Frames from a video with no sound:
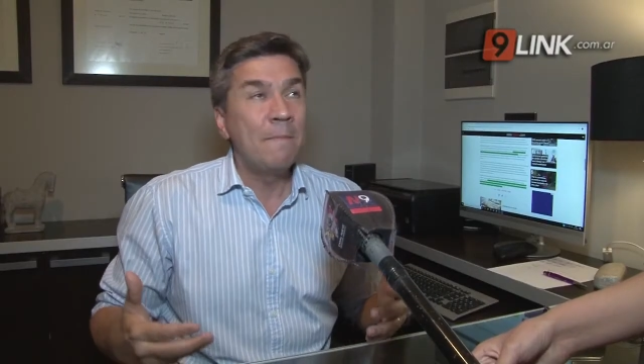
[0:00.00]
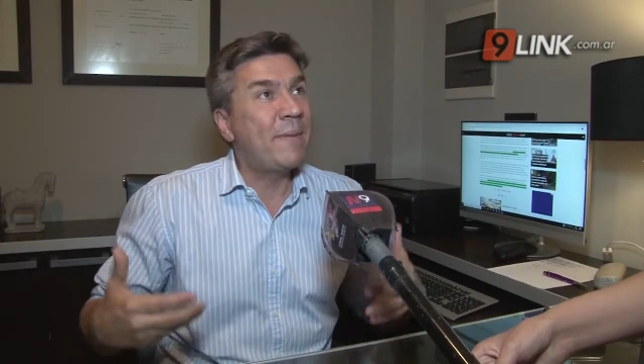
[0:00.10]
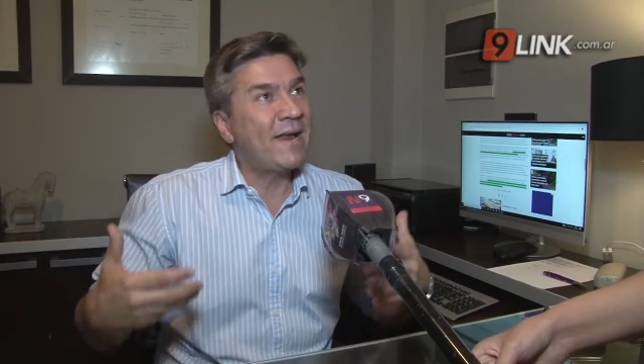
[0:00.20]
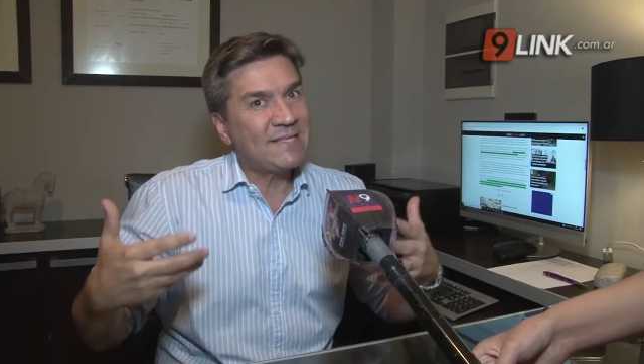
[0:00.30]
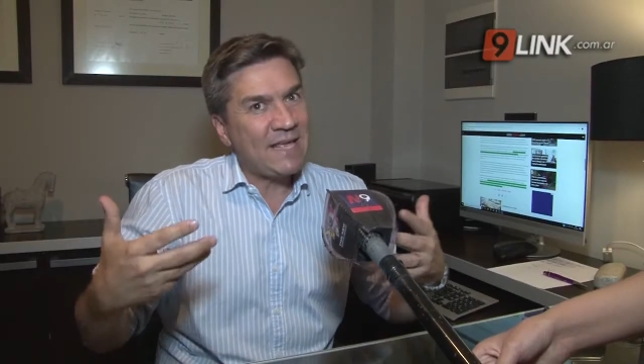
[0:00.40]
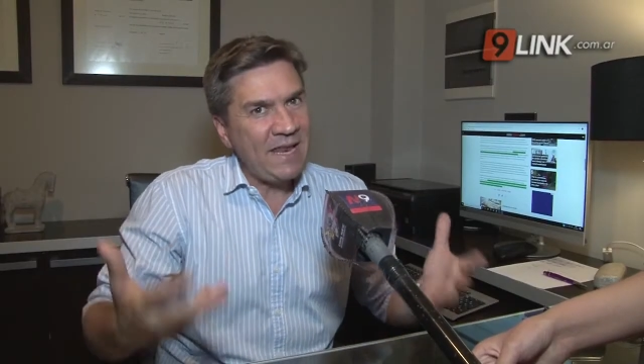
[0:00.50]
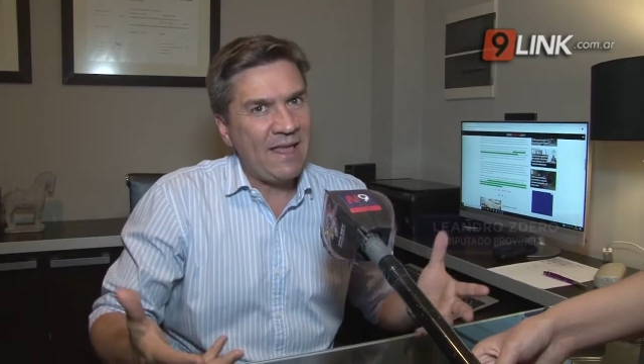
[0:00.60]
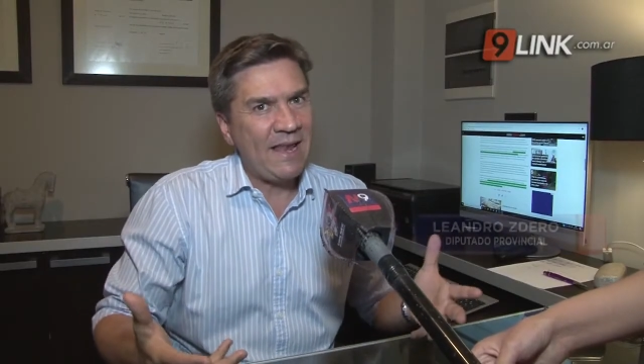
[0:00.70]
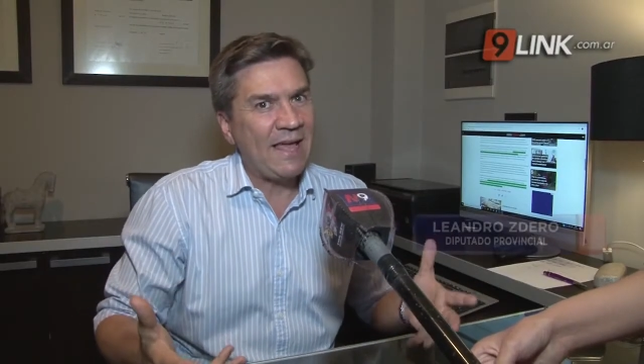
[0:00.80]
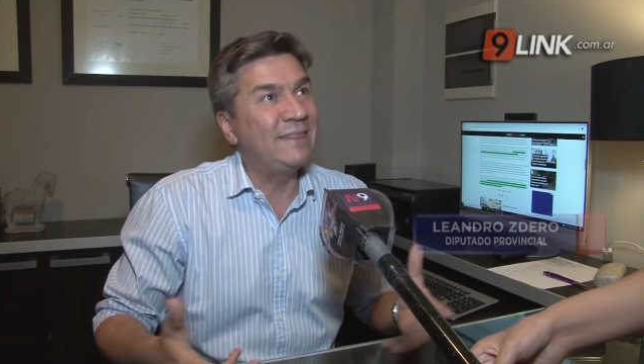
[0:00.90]
para salir
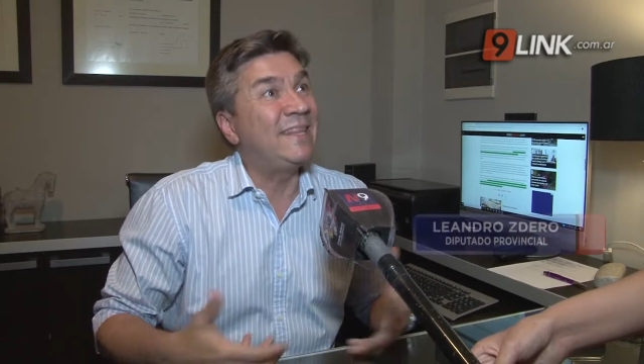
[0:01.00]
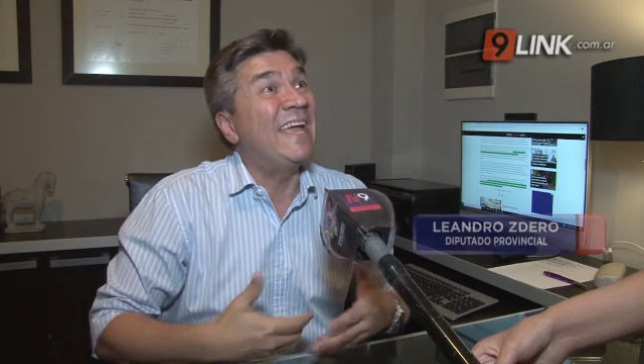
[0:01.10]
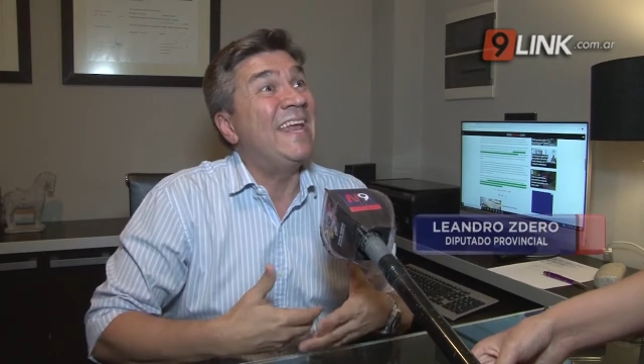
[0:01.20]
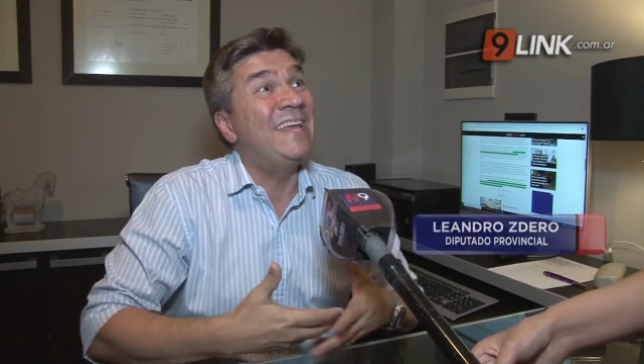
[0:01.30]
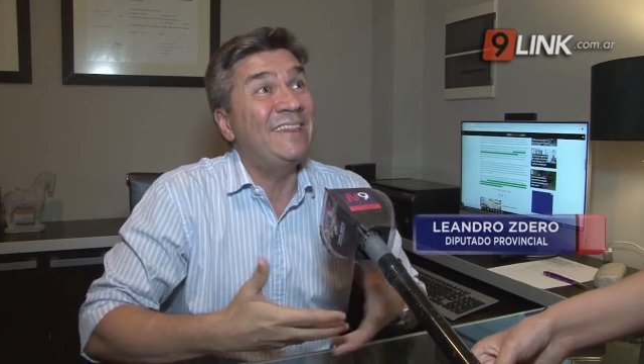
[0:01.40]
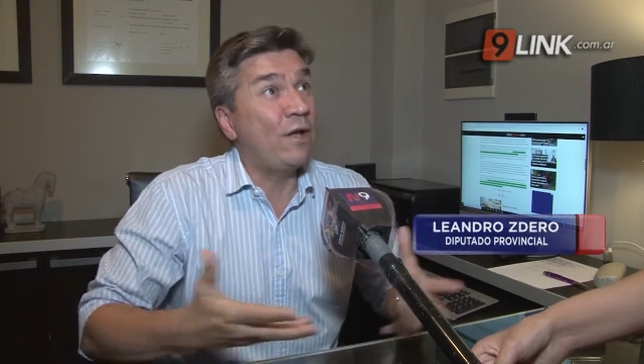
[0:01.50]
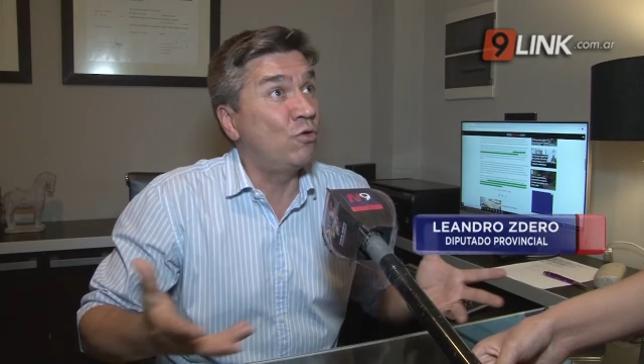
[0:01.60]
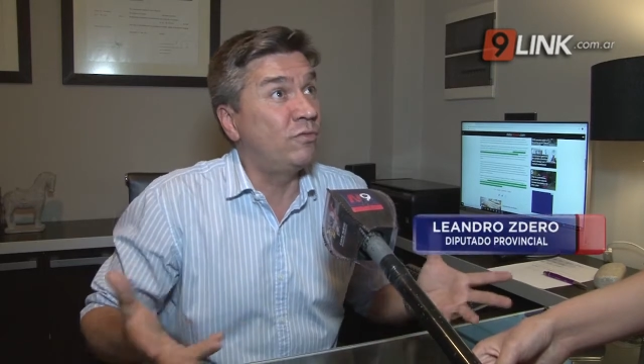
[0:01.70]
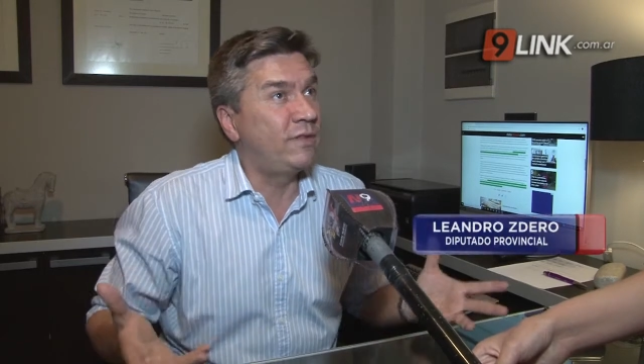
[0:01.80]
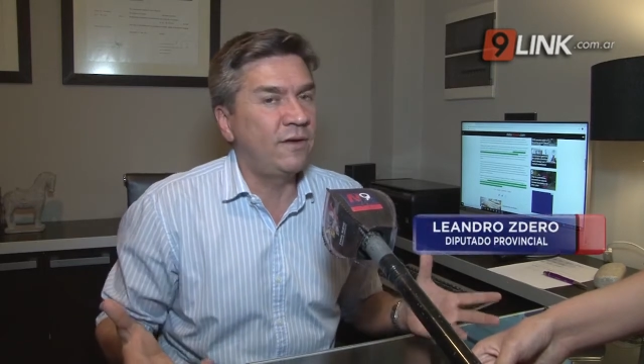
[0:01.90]
adelante en este
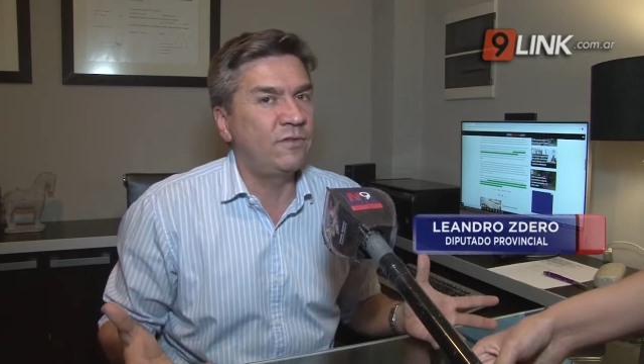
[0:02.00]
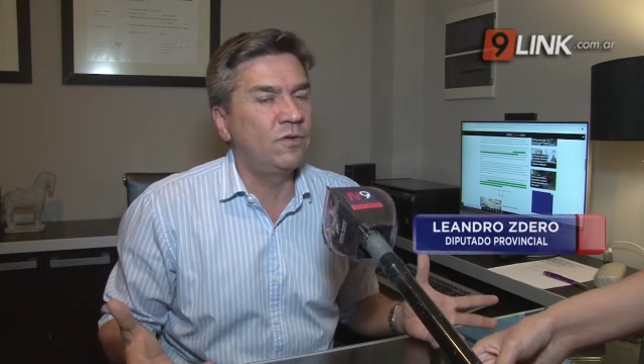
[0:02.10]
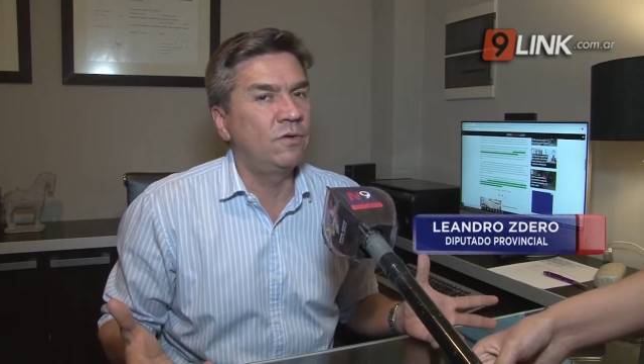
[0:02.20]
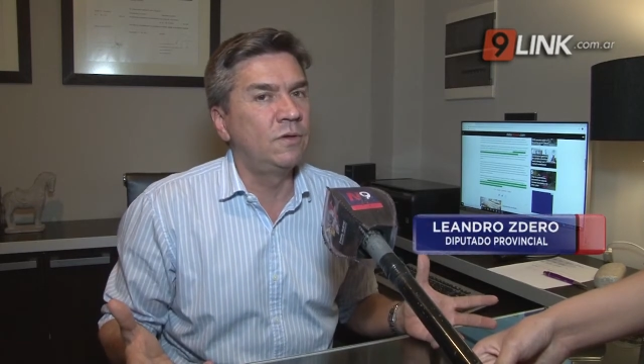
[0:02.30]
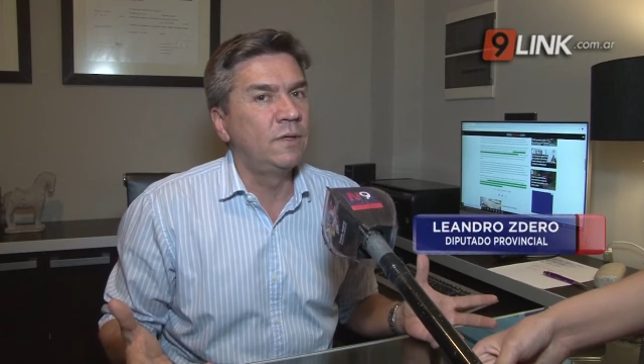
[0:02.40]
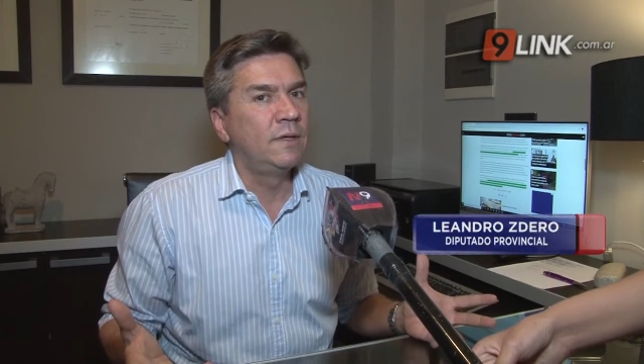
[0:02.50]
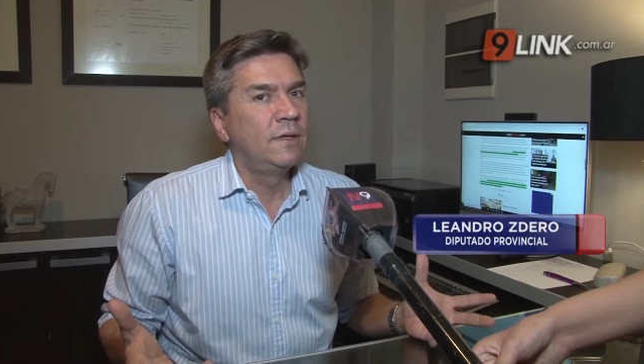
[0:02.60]
contexto,